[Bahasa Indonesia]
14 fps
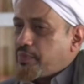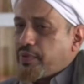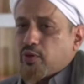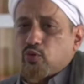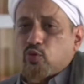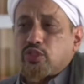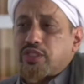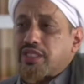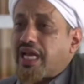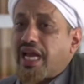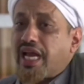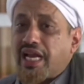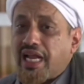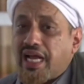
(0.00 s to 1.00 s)
tapi untuk
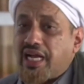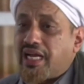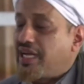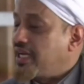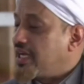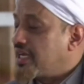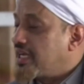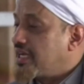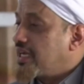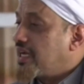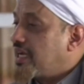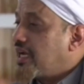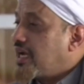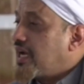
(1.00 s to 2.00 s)
sekarang
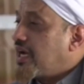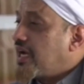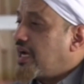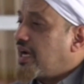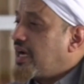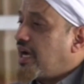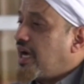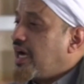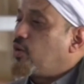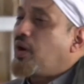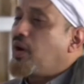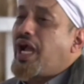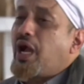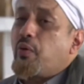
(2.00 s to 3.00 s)

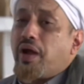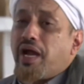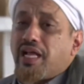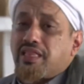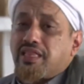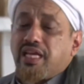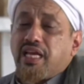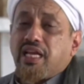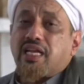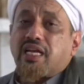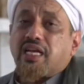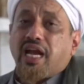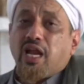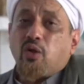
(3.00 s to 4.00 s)
Aku khawatir
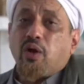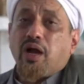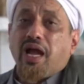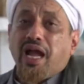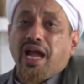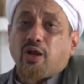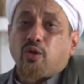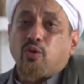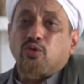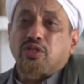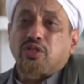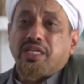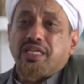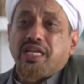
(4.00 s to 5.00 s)
kalau
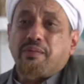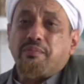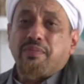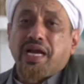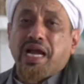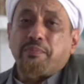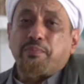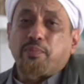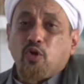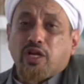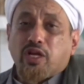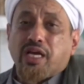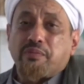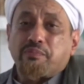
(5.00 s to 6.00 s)
aku tidak
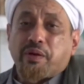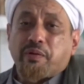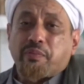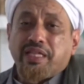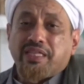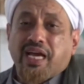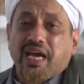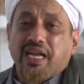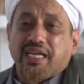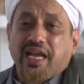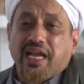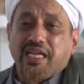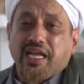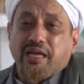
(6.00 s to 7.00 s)
mengabulkan permintaan
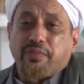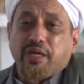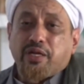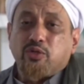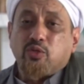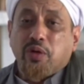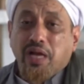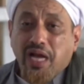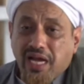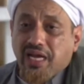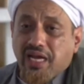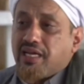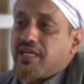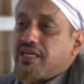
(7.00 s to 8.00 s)
kalian berdua,
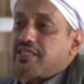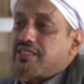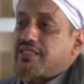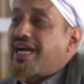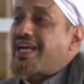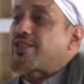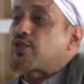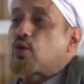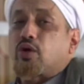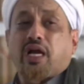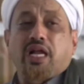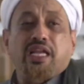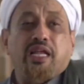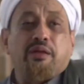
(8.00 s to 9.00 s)
datuk
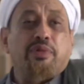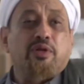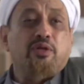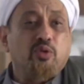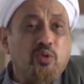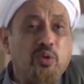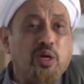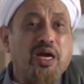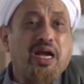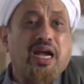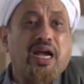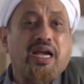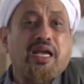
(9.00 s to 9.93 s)
kalian berdua